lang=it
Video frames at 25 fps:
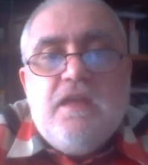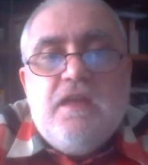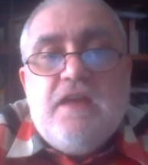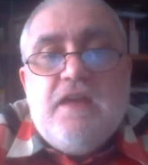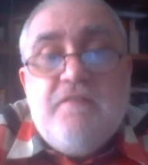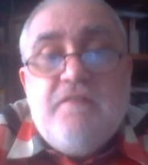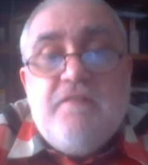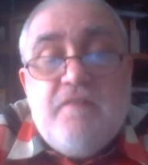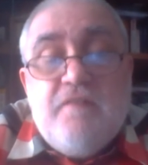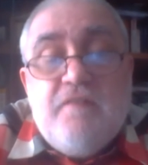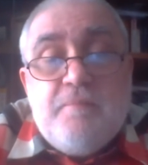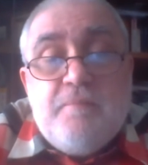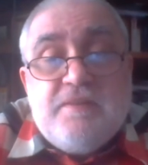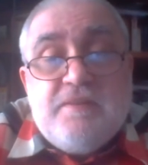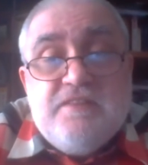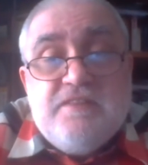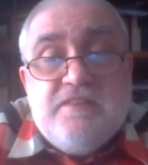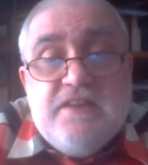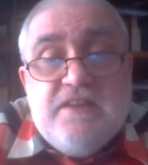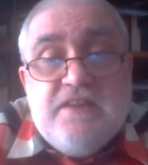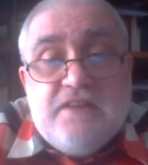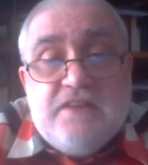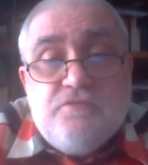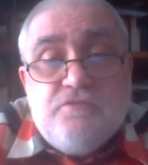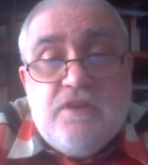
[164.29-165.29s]
aveva
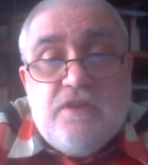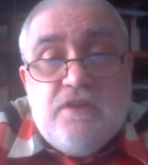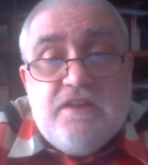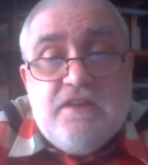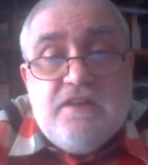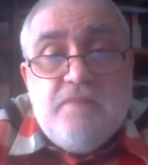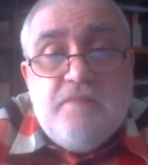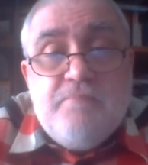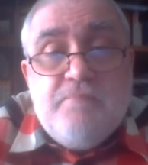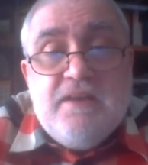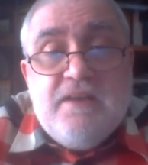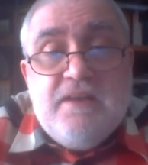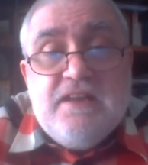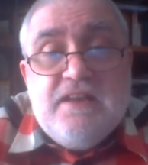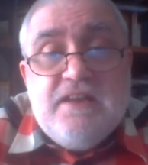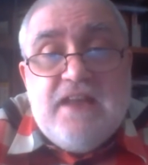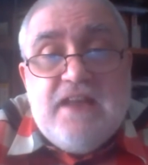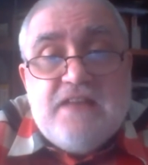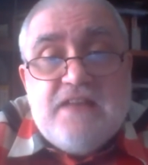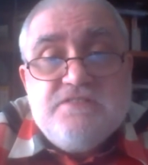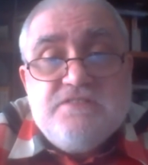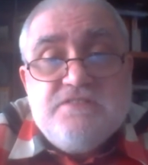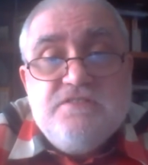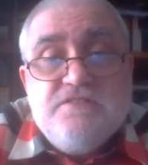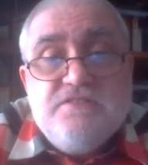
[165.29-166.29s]
praticato anche il
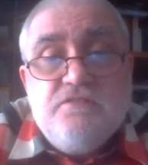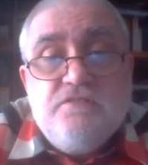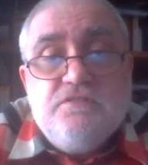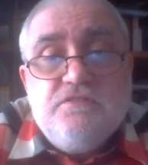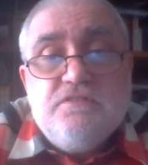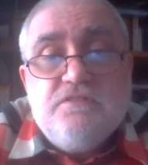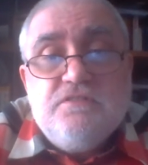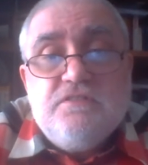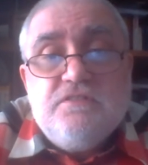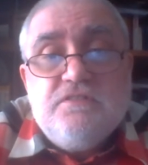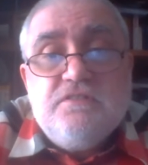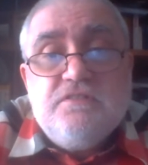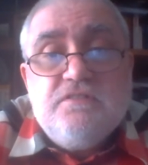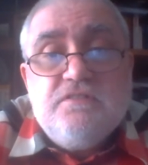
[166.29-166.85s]
pancrazio eh,